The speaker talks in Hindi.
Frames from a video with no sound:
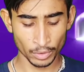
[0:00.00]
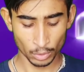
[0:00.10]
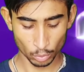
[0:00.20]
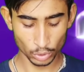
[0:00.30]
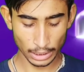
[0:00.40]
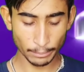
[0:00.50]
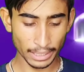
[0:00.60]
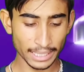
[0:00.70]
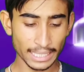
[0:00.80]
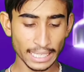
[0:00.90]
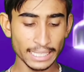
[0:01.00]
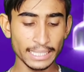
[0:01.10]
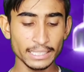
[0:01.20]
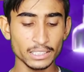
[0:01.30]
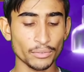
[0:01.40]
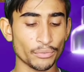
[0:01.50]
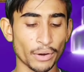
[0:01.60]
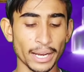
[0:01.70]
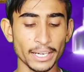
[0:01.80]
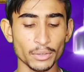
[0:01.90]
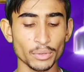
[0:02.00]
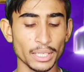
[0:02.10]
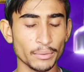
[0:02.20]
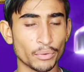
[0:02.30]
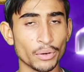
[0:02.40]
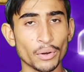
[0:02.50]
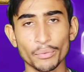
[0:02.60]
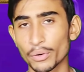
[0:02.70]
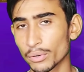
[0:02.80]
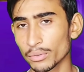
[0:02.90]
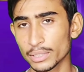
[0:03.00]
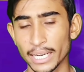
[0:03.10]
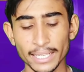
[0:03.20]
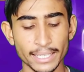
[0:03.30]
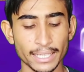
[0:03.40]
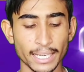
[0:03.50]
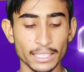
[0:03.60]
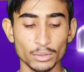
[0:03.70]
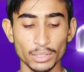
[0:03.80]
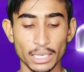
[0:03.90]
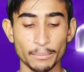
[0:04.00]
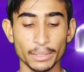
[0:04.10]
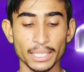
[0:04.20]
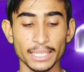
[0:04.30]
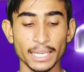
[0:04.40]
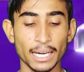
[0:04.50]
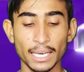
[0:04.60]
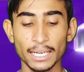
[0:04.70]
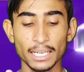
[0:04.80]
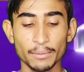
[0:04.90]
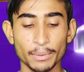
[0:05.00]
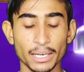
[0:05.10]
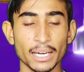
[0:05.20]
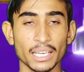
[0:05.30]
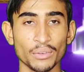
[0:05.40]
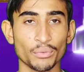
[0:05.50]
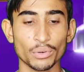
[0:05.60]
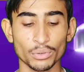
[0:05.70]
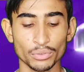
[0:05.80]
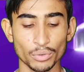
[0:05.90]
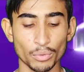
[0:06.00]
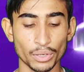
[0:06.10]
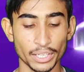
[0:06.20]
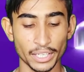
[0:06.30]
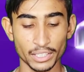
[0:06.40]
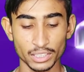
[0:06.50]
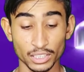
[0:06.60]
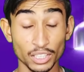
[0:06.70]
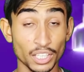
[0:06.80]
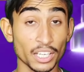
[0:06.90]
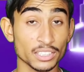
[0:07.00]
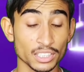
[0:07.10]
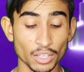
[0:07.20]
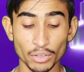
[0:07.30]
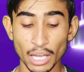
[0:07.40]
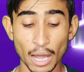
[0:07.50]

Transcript: उसके बाद देखिए ये जब फाइन ट्यूनिंग फोर फोटो सेट कर रहा है तो यहाँ पर देखिए अलग अलग प्रकार की फ़ोटो जो वो क्रिएट कर सकते हैं देख सकते हो कि